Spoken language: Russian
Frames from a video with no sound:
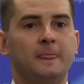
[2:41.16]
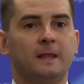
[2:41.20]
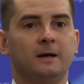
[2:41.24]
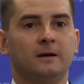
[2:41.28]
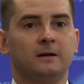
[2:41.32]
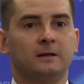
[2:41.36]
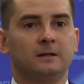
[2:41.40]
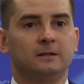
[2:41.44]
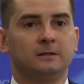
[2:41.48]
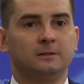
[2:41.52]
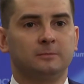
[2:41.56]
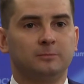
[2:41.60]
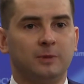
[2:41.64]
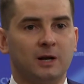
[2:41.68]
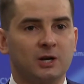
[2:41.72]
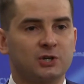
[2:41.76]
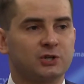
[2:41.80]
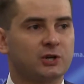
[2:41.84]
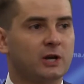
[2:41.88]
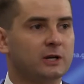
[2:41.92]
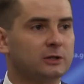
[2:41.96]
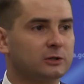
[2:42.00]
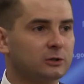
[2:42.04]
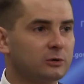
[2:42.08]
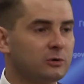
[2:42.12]
а,
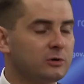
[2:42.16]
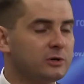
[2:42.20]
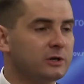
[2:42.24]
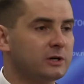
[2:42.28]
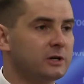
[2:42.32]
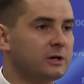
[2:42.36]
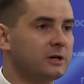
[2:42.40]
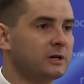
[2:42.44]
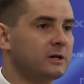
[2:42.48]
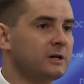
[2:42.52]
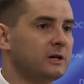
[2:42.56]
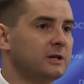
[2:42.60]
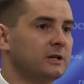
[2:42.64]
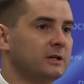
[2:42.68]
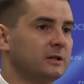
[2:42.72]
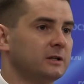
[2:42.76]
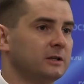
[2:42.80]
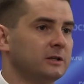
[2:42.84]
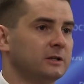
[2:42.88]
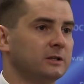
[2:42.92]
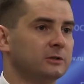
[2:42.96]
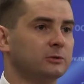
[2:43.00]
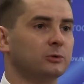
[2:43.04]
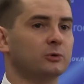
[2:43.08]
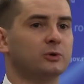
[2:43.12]
Большая Тройка
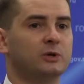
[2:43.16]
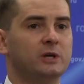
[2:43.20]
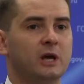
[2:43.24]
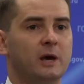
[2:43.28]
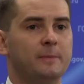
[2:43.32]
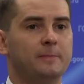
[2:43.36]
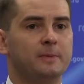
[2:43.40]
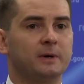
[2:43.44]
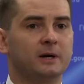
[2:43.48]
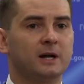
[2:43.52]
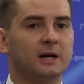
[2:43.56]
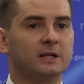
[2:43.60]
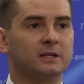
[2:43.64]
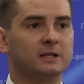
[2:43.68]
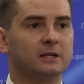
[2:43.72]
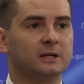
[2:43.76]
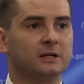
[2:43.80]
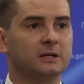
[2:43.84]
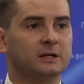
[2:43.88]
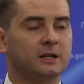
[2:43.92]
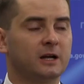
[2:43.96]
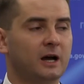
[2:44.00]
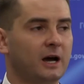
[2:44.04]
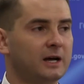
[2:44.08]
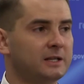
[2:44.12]
и другие
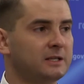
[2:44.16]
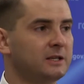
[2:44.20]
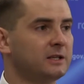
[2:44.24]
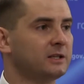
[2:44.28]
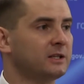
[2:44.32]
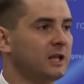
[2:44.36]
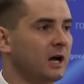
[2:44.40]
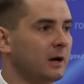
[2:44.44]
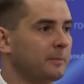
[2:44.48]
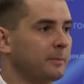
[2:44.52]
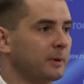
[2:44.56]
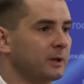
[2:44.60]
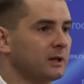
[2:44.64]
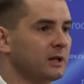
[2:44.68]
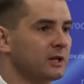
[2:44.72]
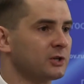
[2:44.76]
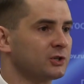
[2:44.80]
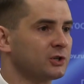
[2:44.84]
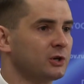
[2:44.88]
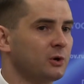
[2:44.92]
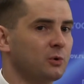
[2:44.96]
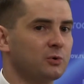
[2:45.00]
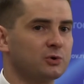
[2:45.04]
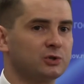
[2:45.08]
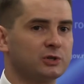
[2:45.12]
операторы, они и так
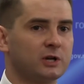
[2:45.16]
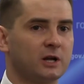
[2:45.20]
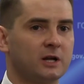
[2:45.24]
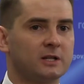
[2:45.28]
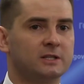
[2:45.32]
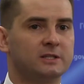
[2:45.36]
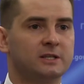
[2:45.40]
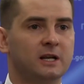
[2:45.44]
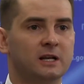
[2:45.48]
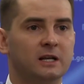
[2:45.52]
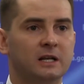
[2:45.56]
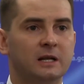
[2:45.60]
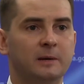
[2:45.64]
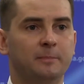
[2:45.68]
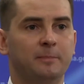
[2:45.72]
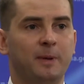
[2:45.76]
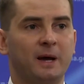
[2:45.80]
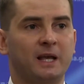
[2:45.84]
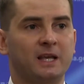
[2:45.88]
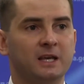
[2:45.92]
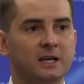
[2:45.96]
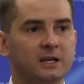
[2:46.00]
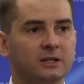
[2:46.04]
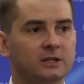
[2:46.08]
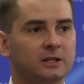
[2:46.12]
предложили уже отдельные
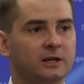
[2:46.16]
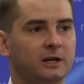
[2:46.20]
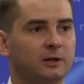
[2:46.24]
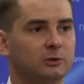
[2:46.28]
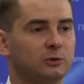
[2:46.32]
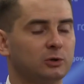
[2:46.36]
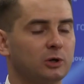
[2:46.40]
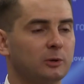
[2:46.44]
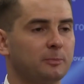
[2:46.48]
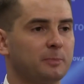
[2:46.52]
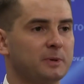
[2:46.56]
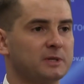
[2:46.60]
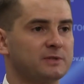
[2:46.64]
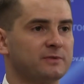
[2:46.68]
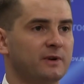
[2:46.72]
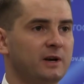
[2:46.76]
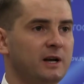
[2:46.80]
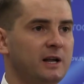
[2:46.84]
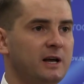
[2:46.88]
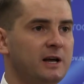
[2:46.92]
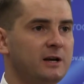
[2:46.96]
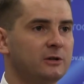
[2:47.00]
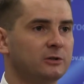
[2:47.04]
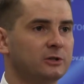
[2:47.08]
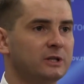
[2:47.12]
пакеты, которые
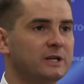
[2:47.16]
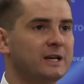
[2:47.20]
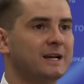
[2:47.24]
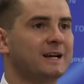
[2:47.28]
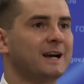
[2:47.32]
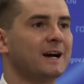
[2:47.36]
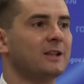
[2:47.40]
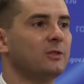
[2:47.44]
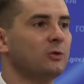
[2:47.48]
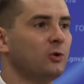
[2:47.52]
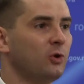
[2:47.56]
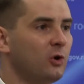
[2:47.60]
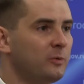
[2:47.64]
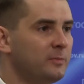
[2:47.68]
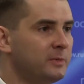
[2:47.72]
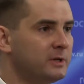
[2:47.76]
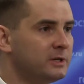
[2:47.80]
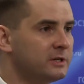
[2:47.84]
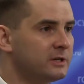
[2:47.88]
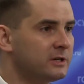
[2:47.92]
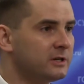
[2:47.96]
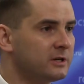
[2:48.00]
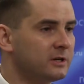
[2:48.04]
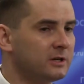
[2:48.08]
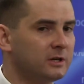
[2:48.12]
позволяют
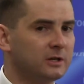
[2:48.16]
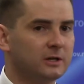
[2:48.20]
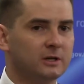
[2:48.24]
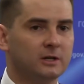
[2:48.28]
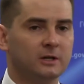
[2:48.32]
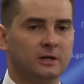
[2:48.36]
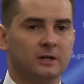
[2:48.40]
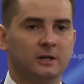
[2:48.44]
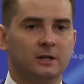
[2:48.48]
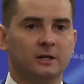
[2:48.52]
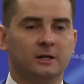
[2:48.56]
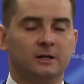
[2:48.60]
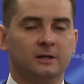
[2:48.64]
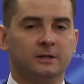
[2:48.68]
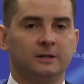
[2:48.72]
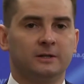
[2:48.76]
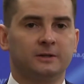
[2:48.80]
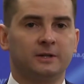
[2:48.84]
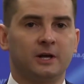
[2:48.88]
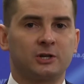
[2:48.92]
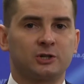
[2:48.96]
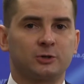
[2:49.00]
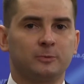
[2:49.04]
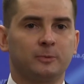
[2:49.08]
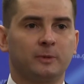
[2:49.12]
экономить Э,
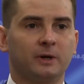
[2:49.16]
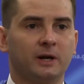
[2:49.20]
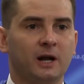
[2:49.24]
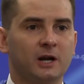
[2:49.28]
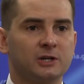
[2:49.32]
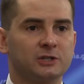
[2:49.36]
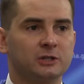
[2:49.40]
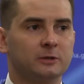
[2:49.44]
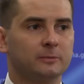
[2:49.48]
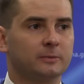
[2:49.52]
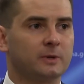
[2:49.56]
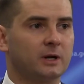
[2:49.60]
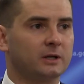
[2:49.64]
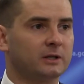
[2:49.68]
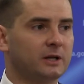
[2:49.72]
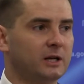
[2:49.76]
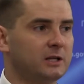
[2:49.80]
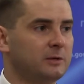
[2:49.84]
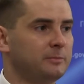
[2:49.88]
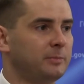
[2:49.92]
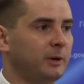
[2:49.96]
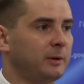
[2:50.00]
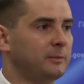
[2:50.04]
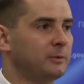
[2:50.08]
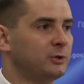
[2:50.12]
нашим гражданам, когда
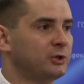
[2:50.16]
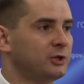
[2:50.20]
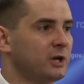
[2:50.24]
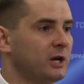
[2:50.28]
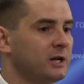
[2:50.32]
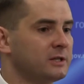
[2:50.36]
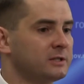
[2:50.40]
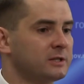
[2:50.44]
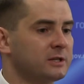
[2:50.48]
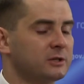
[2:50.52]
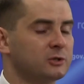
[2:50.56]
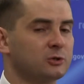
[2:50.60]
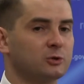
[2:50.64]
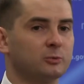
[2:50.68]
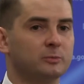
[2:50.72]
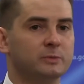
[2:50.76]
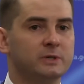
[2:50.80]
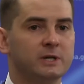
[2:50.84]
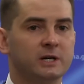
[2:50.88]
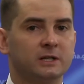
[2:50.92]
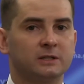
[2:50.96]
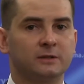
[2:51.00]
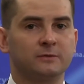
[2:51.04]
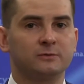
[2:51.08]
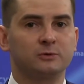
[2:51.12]
они перемещаются из
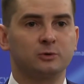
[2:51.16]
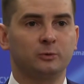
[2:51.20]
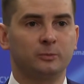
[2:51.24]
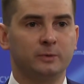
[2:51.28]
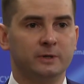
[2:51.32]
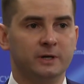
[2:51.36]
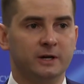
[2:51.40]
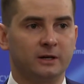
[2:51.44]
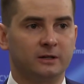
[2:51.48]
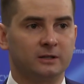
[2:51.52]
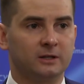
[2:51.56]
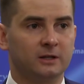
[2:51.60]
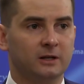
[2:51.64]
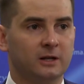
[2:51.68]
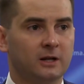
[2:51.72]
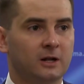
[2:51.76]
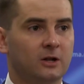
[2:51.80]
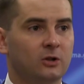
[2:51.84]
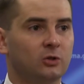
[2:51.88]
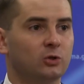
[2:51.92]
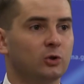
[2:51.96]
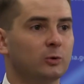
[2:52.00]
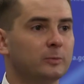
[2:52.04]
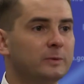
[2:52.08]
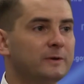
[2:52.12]
субъекта в субъект.
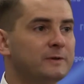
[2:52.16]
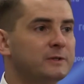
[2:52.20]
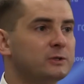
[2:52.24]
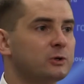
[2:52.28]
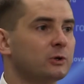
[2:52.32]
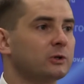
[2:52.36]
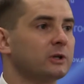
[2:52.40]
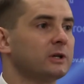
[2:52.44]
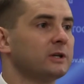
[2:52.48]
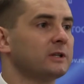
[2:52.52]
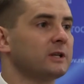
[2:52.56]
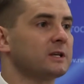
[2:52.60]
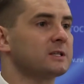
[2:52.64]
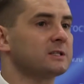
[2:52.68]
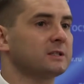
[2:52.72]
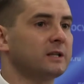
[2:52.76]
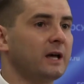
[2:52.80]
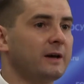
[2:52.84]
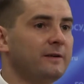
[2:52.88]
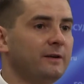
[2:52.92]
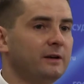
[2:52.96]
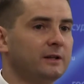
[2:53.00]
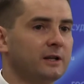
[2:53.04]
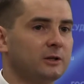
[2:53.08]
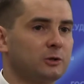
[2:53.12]
Но мы все-таки
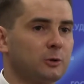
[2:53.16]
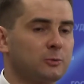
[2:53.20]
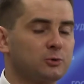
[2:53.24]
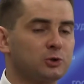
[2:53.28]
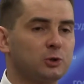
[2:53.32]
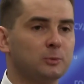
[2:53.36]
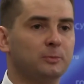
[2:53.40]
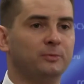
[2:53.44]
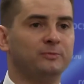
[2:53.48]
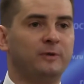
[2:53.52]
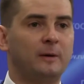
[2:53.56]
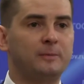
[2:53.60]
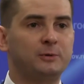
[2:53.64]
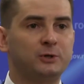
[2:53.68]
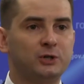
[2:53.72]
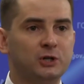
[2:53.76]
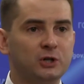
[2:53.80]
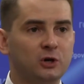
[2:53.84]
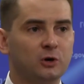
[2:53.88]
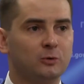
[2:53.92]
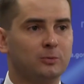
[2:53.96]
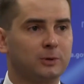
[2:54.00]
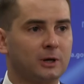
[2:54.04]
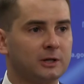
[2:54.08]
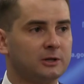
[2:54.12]
настаивали на том, чтобы
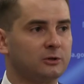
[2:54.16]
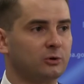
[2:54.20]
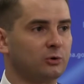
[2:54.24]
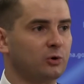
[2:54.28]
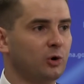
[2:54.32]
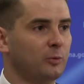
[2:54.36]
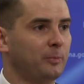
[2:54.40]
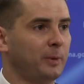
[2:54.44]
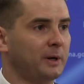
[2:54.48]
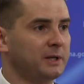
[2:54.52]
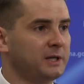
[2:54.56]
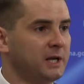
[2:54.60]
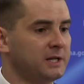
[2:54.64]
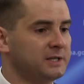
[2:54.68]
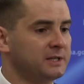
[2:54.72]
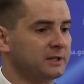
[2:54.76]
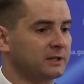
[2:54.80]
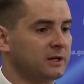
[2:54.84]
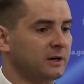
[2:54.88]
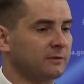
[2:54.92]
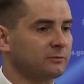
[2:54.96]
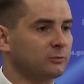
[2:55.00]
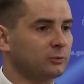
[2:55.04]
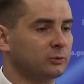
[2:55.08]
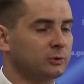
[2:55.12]
вообще убрать такое
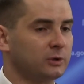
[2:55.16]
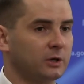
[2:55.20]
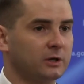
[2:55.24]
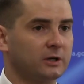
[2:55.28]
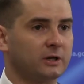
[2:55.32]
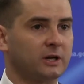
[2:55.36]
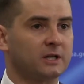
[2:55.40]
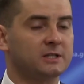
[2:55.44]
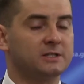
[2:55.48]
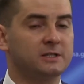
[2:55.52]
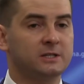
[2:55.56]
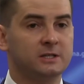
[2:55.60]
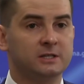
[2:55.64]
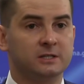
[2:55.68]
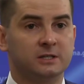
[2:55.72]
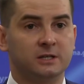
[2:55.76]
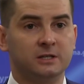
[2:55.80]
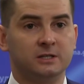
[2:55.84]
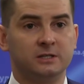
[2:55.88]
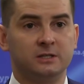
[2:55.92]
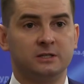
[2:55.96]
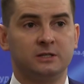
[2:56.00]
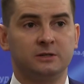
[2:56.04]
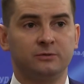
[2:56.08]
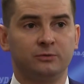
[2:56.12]
понятие, как
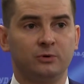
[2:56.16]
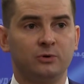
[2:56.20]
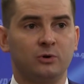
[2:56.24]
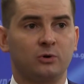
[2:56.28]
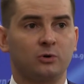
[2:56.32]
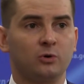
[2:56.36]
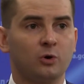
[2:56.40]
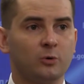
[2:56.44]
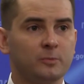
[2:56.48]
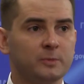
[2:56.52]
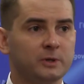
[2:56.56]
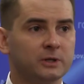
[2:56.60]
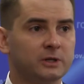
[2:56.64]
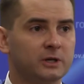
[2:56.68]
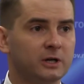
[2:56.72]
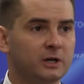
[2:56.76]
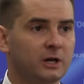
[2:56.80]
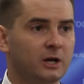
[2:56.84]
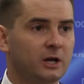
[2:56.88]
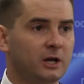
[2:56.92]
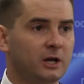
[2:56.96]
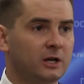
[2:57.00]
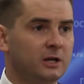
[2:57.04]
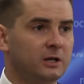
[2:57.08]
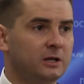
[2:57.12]
внутрироссийский сетевой роуминг.
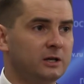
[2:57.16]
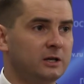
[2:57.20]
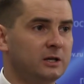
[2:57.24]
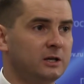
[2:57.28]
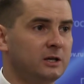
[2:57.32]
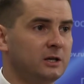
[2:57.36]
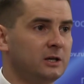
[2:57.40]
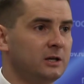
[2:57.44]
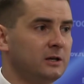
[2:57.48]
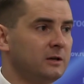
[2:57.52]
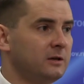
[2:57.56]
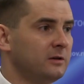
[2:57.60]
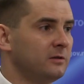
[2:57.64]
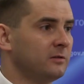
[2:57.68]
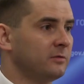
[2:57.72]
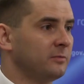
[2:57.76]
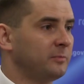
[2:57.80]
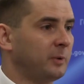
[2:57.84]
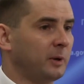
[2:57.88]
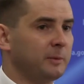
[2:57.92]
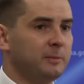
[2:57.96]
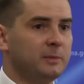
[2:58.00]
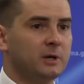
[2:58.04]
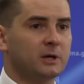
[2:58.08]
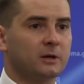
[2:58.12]
И
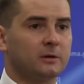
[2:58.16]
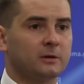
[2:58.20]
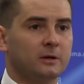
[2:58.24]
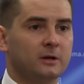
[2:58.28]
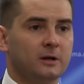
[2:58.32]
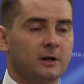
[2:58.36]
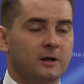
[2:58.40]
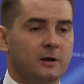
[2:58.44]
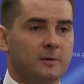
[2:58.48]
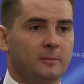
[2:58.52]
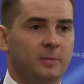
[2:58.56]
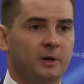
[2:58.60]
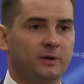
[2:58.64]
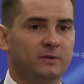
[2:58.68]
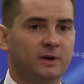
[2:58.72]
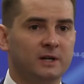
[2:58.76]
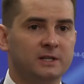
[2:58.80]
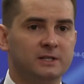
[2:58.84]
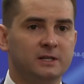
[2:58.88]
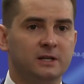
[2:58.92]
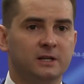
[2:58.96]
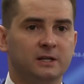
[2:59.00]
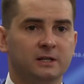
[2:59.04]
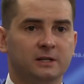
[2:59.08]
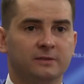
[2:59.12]
в пример
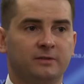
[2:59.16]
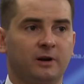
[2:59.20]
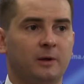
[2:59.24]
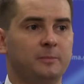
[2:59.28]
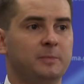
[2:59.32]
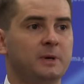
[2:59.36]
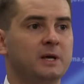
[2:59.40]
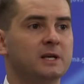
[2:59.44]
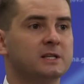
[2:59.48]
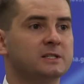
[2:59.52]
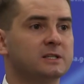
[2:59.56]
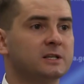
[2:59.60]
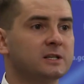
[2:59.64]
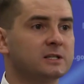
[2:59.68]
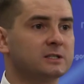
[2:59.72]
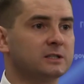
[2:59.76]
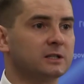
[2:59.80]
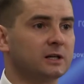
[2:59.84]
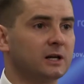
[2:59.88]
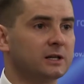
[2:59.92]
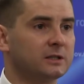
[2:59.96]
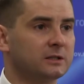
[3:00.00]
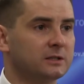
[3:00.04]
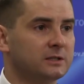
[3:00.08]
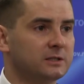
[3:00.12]
приводили европейские
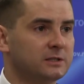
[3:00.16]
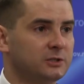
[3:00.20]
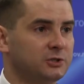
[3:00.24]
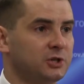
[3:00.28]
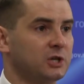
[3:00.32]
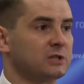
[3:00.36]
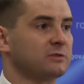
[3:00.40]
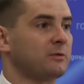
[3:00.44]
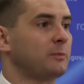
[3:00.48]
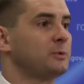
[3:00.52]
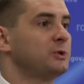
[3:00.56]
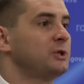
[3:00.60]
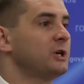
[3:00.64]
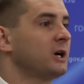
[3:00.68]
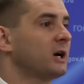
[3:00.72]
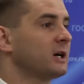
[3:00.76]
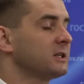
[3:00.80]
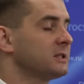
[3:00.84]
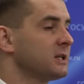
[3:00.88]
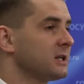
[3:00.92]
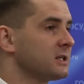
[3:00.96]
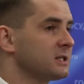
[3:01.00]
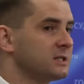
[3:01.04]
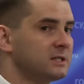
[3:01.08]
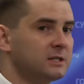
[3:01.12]
страны. Сейчас вообще
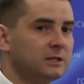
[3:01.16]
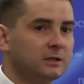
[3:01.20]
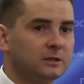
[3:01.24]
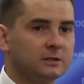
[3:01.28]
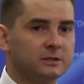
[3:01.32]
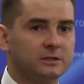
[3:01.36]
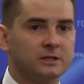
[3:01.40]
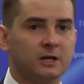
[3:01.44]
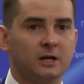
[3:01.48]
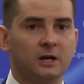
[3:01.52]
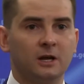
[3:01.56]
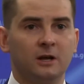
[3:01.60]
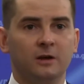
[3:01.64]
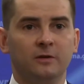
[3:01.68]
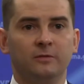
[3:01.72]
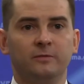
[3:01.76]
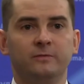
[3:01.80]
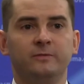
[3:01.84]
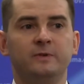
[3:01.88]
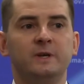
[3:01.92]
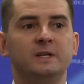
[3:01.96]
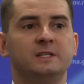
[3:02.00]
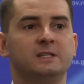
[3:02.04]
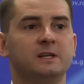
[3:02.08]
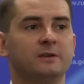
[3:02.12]
хотят сделать
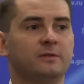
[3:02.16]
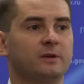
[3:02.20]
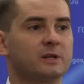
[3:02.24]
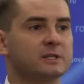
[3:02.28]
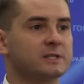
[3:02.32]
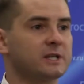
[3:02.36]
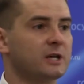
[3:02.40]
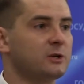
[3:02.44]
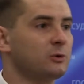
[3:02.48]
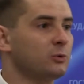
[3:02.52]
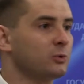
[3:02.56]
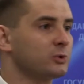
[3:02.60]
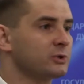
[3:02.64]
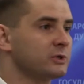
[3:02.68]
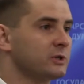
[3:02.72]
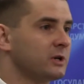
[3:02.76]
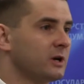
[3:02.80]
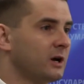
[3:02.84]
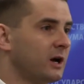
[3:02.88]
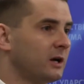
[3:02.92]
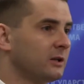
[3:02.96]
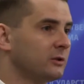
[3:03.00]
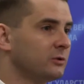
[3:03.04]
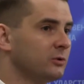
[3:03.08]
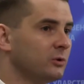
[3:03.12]
весь Евросоюз
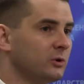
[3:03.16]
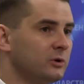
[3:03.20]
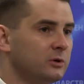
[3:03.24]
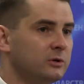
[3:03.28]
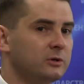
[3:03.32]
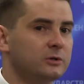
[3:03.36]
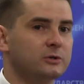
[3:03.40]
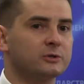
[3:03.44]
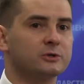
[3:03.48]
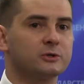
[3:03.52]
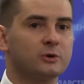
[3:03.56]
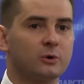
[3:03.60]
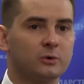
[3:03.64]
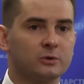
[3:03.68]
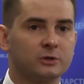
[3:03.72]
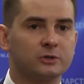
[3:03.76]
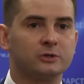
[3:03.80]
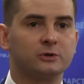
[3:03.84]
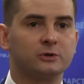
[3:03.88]
одной зо